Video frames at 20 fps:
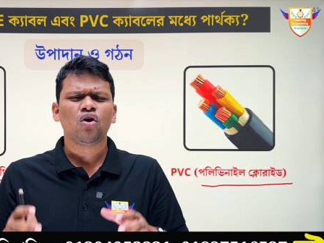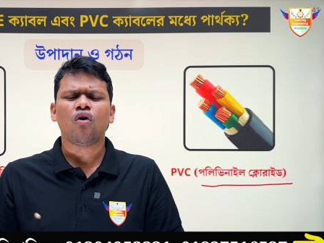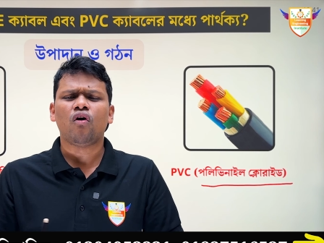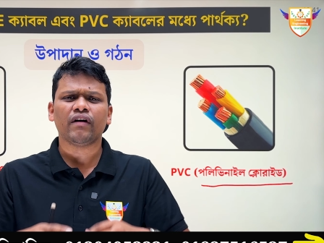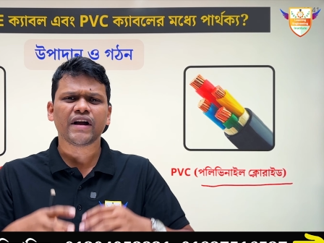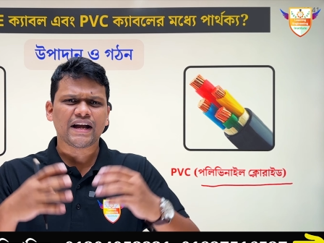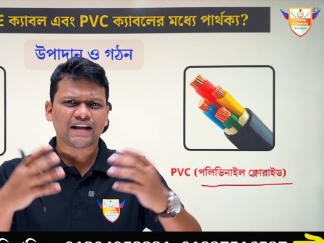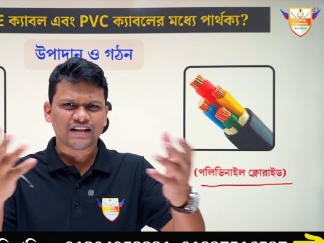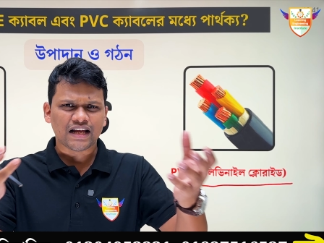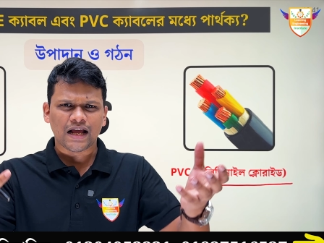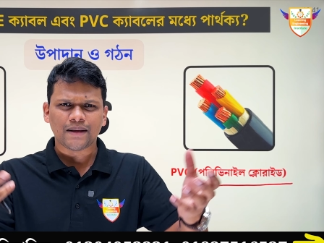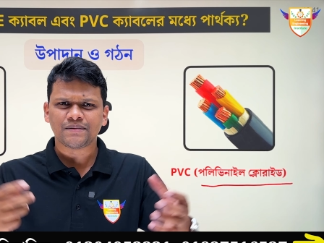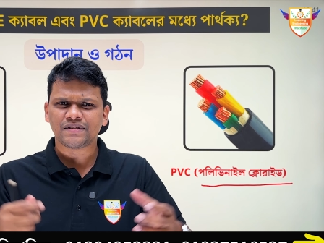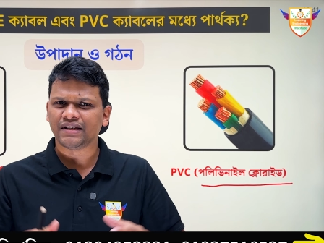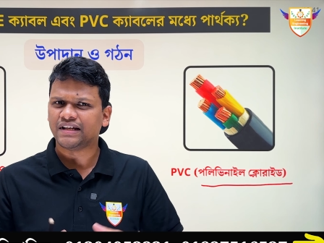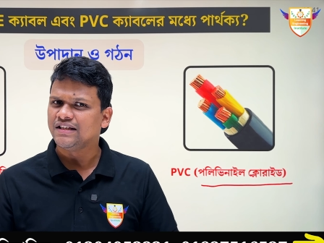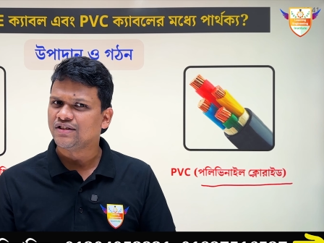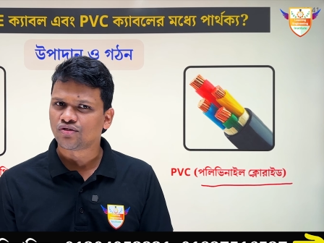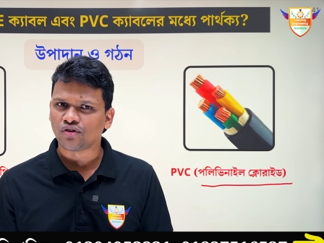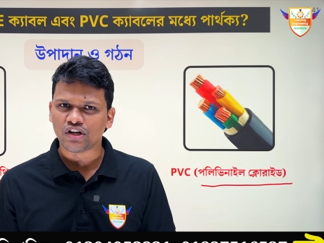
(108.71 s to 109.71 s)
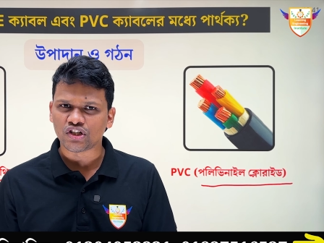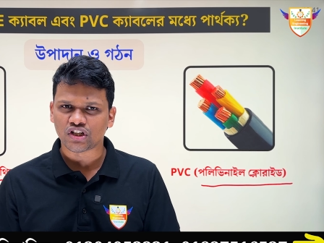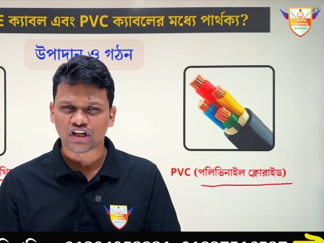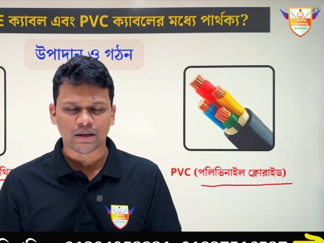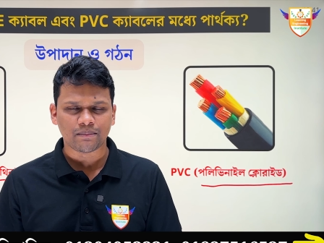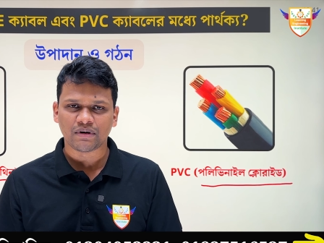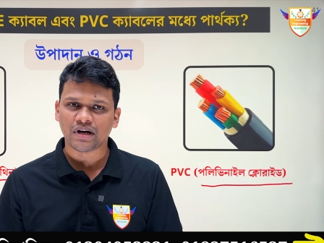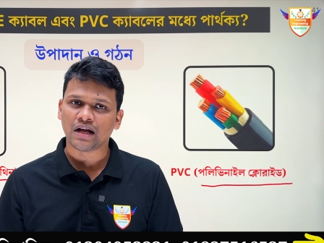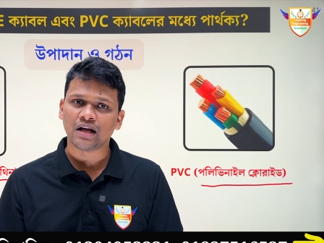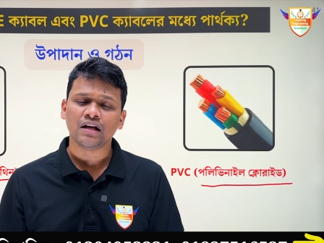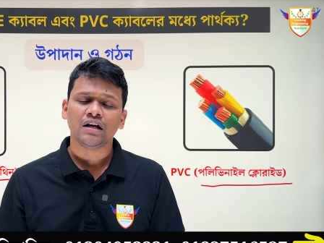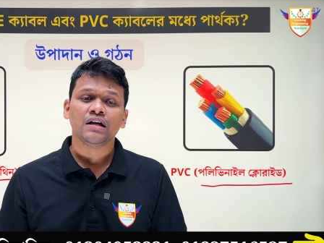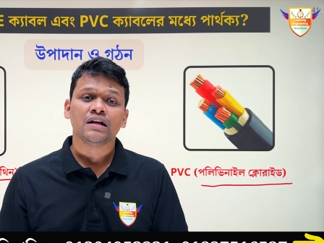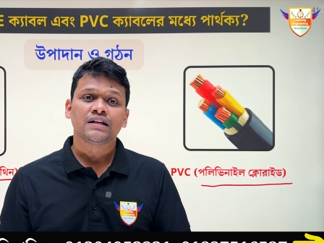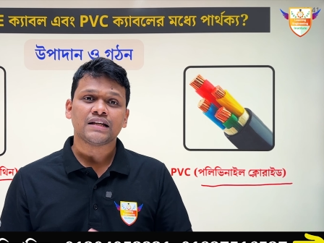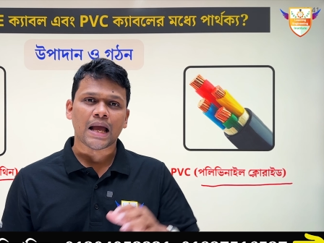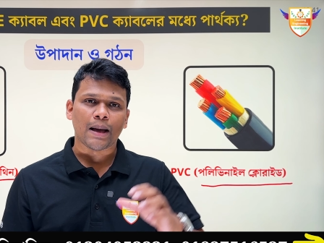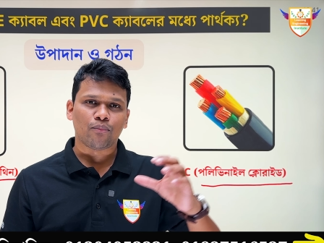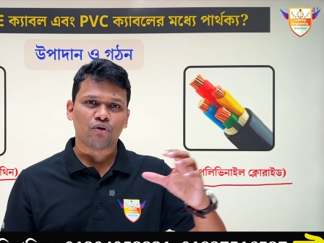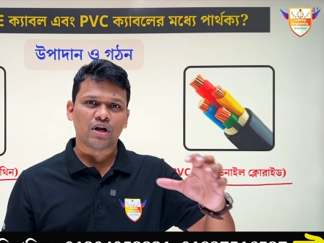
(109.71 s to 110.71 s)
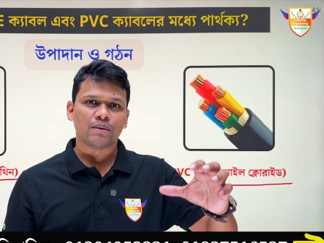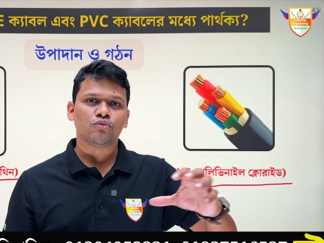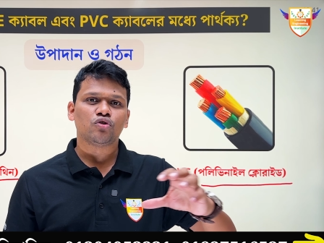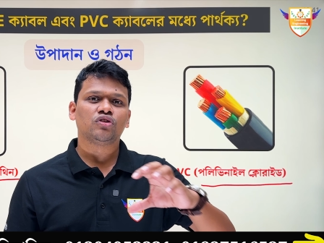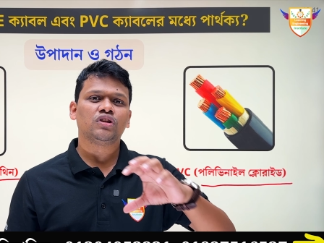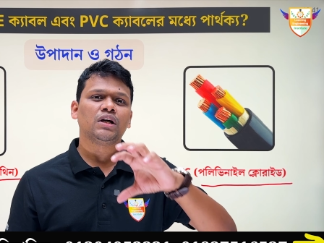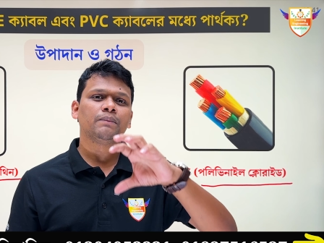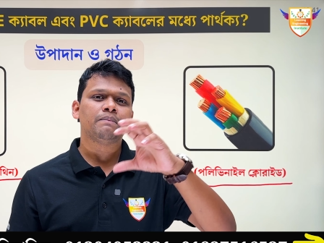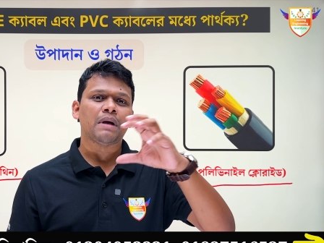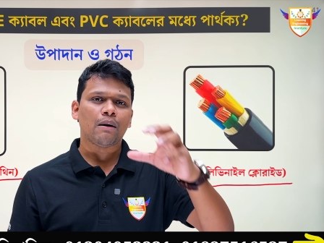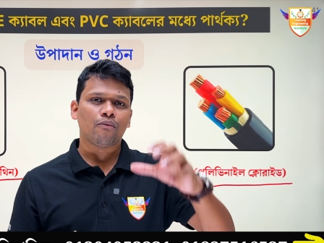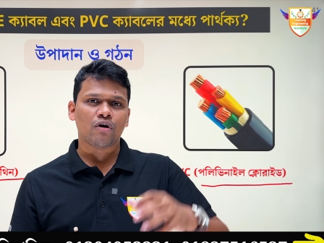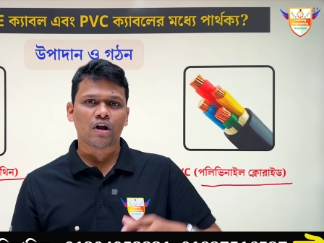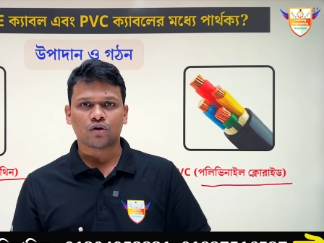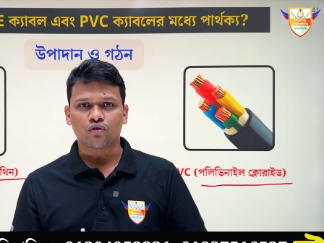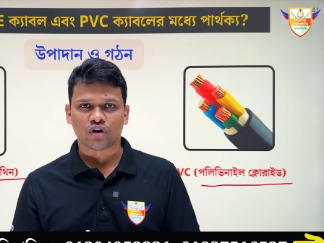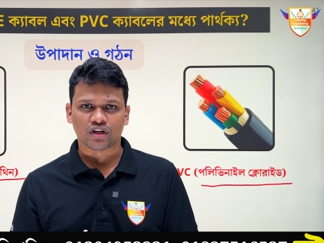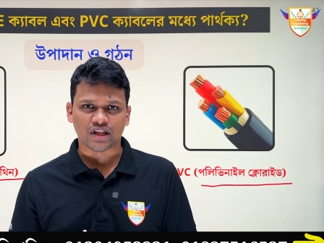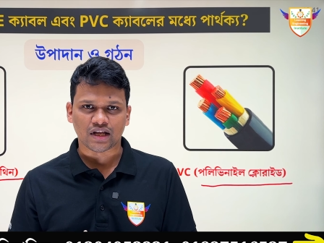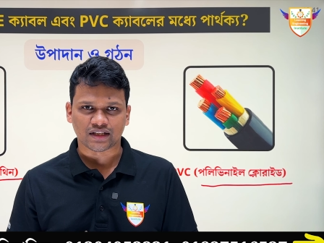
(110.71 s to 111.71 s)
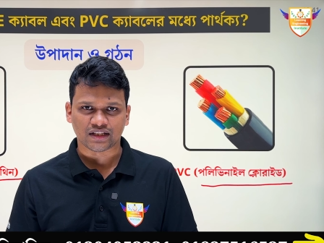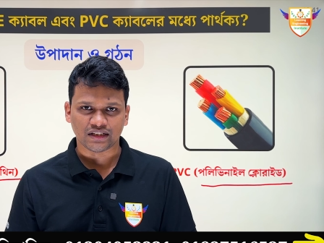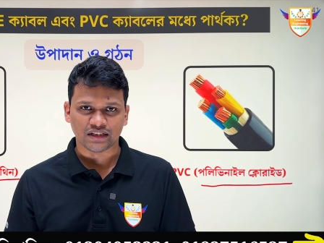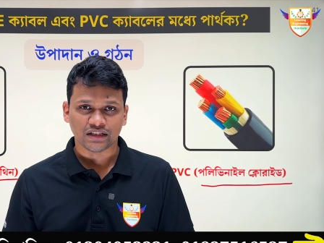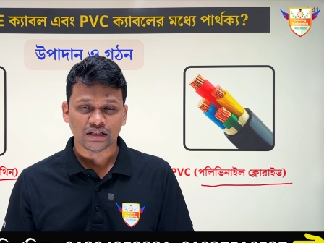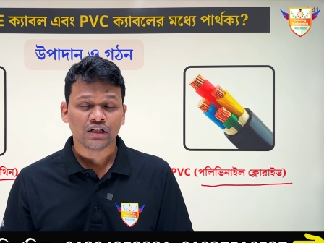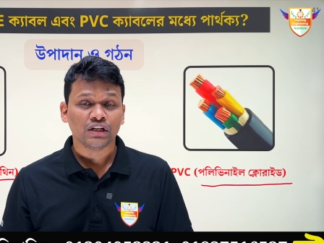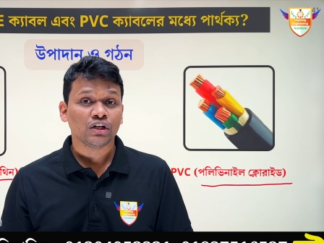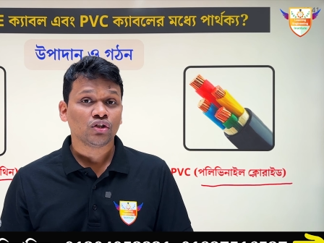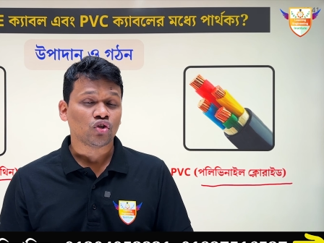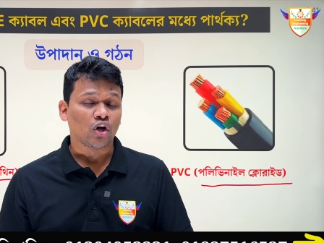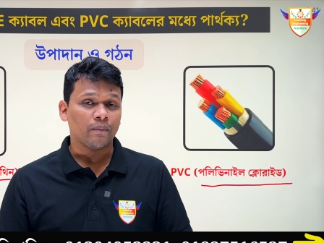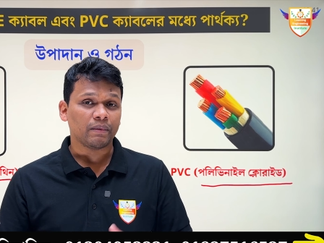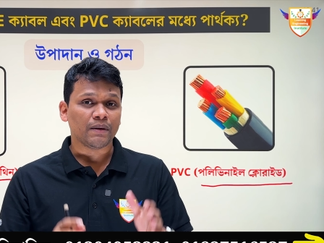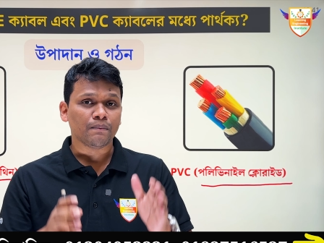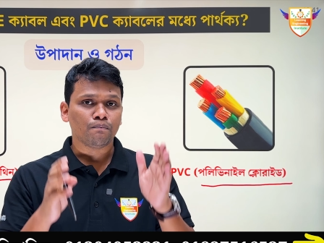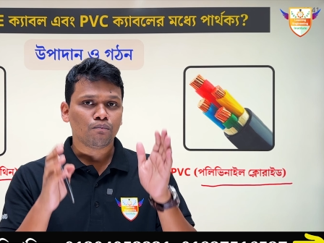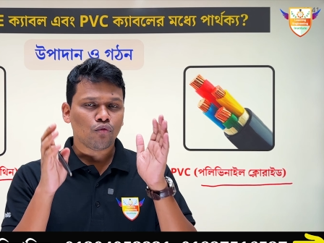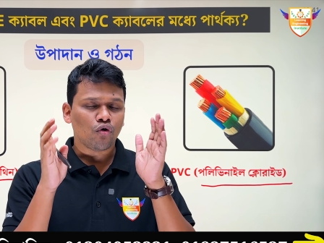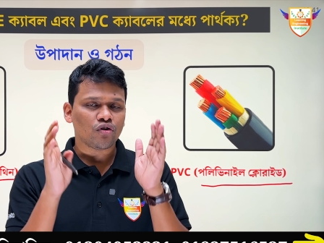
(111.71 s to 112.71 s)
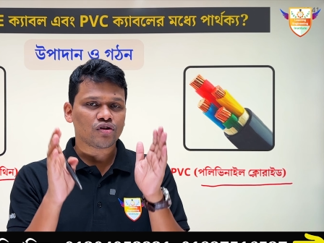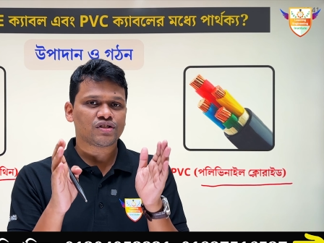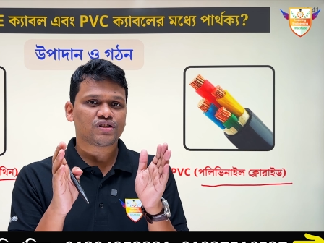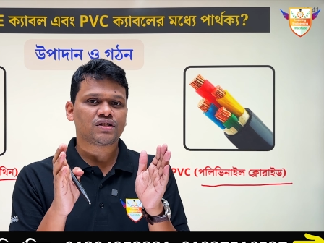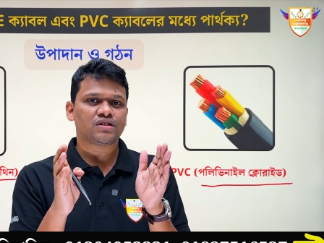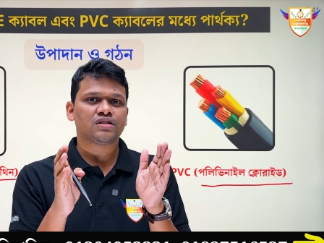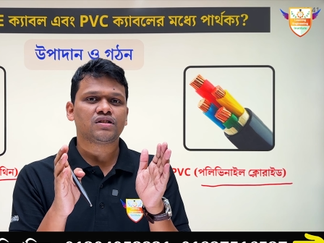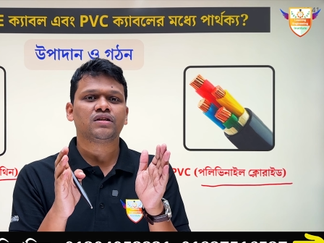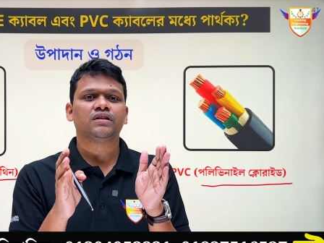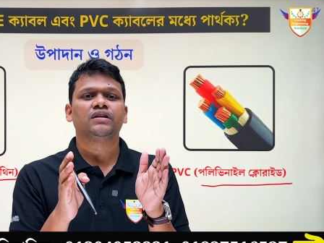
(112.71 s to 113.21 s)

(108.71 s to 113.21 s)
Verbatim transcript: অনেক টাইপসের ইনসুলেশন আমরা ক্যাবলের মধ্যে ব্যবহার করে থাকি তবে মোস্ট